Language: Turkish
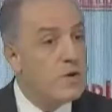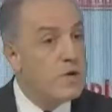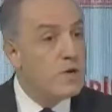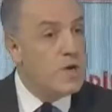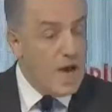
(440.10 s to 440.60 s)

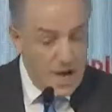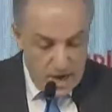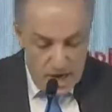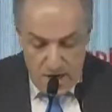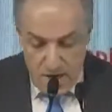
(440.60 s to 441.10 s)

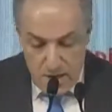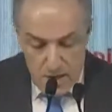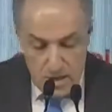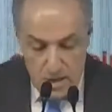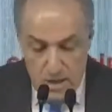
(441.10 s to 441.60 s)
yarının
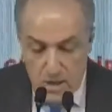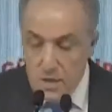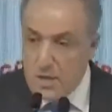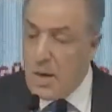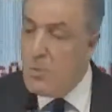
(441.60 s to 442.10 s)

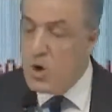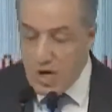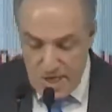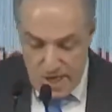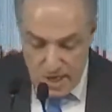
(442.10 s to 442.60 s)

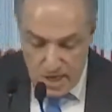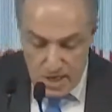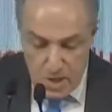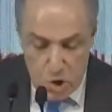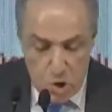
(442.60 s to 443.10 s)
demokratik,
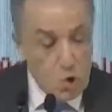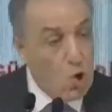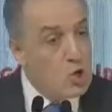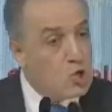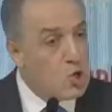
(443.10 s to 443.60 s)

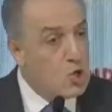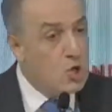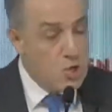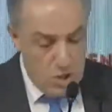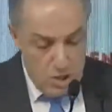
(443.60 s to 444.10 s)
çoğulcu,
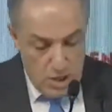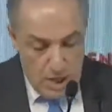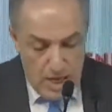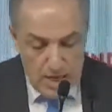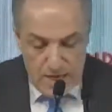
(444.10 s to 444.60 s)

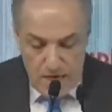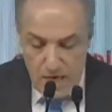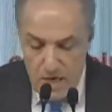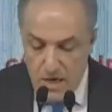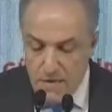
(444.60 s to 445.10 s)
adil
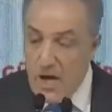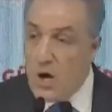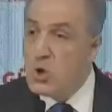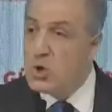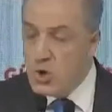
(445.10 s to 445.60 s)
ve
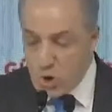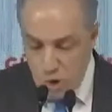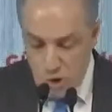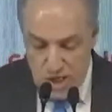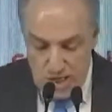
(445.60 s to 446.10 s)
özgür
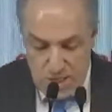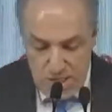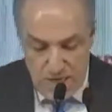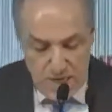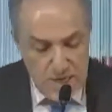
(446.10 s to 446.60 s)

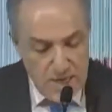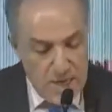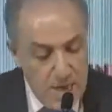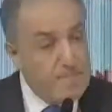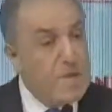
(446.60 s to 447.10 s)
Türkiye'sini
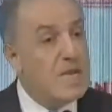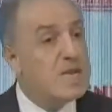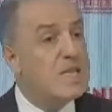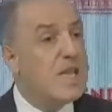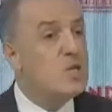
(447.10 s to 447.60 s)
hep
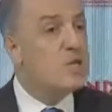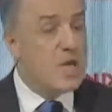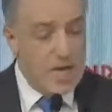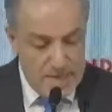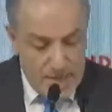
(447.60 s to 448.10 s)
birlikte
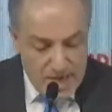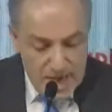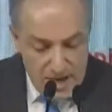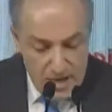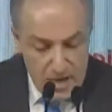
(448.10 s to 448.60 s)
inşa
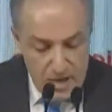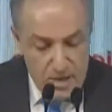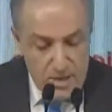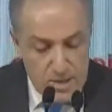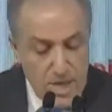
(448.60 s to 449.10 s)
ederken
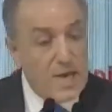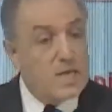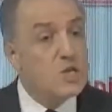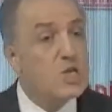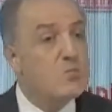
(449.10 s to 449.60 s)

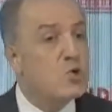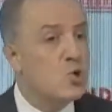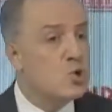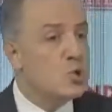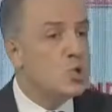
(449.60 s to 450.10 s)
sadece bu
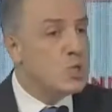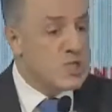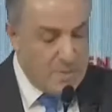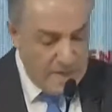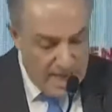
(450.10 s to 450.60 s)
kötü
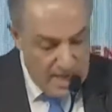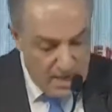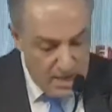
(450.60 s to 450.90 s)
sistemi değil,